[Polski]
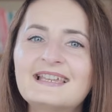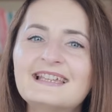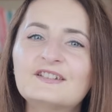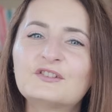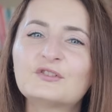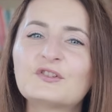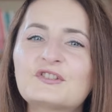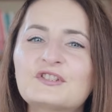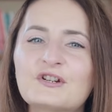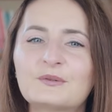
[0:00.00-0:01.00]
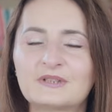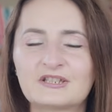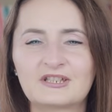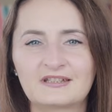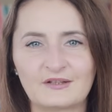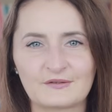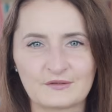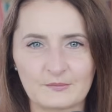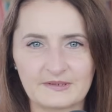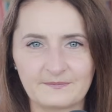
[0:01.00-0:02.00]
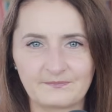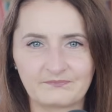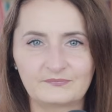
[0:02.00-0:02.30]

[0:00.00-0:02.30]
kiedy to dostrzegą też inne osoby.